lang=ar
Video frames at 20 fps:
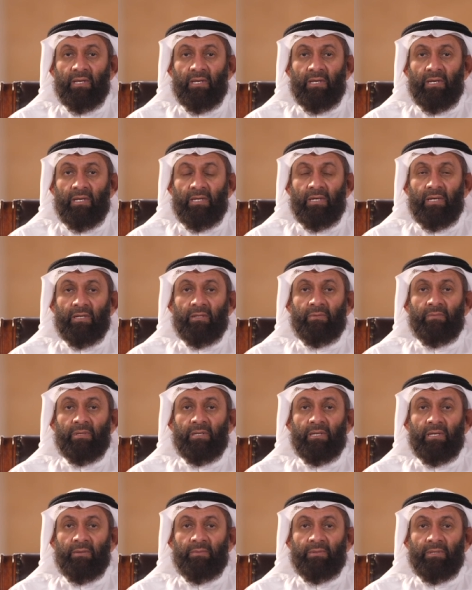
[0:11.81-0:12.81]
حياكم
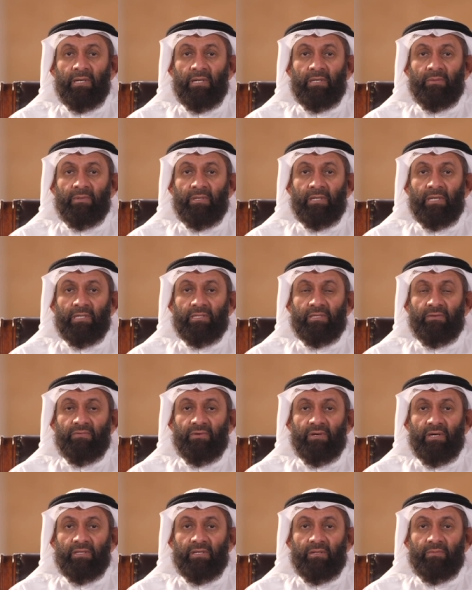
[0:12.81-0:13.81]
الله أبنائي بناتي في
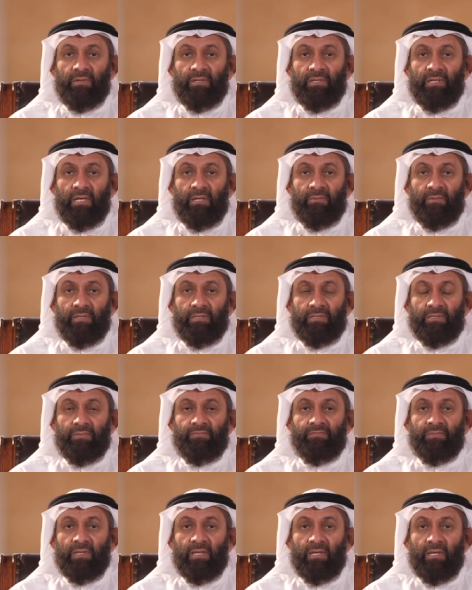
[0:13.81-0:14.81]
هذا البرنامج
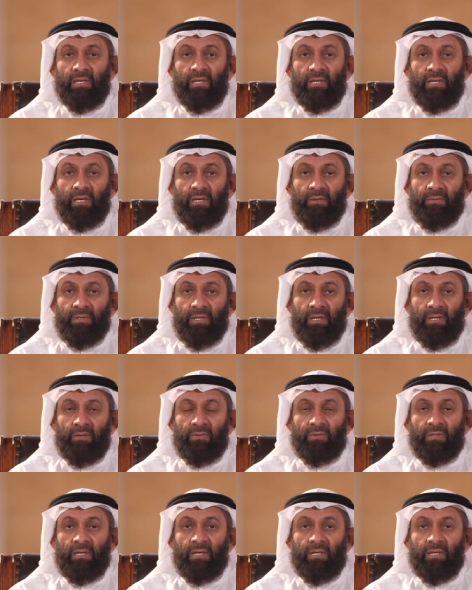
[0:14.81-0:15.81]

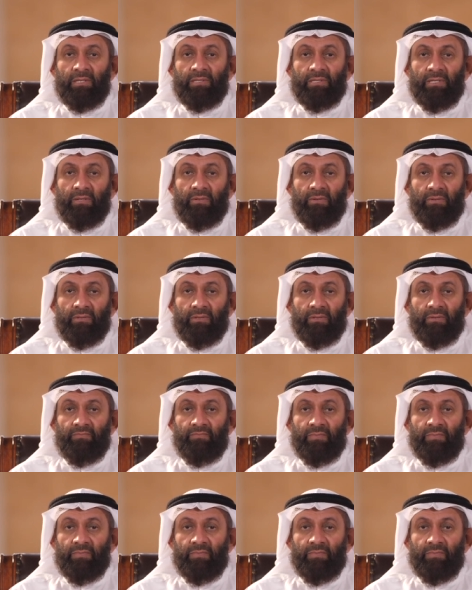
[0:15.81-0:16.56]
أبناؤنا يسألون